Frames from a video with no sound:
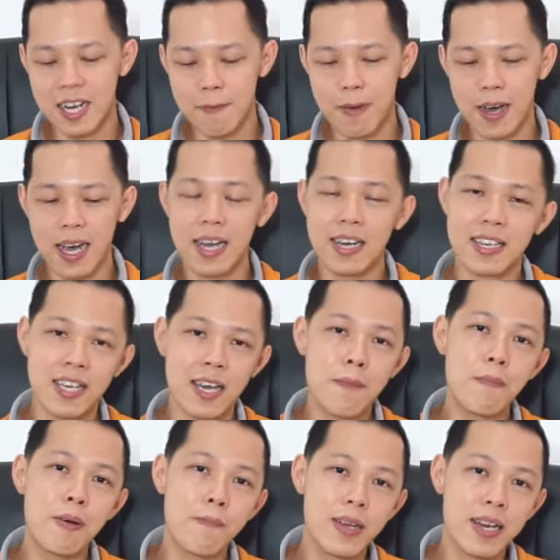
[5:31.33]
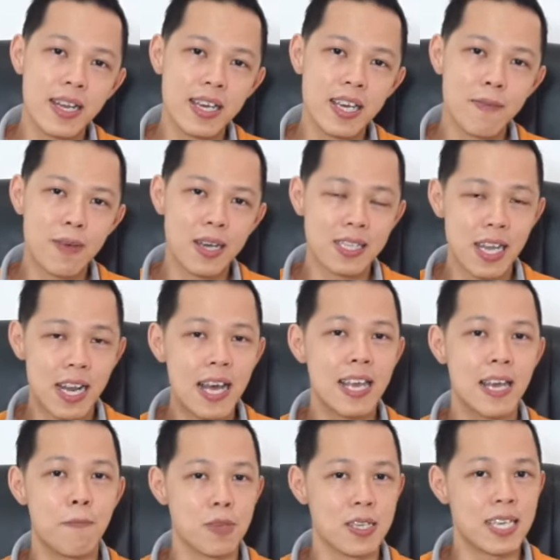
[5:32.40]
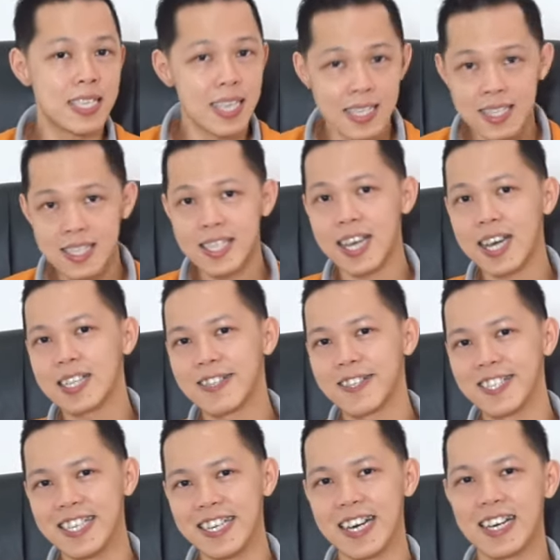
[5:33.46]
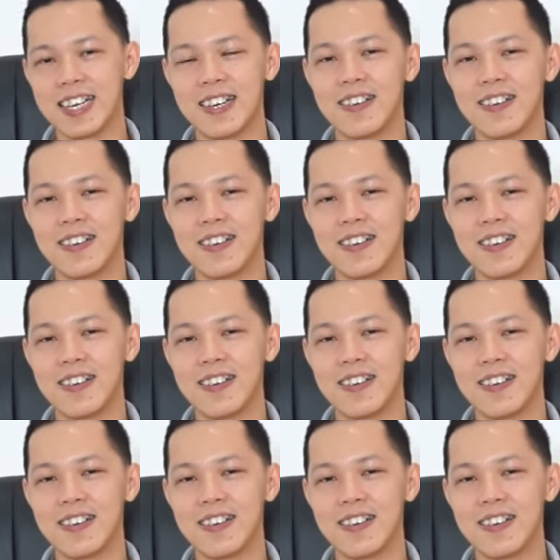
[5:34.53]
apakah dia memiliki masalah yang bisa saya selesaikan atau tidak.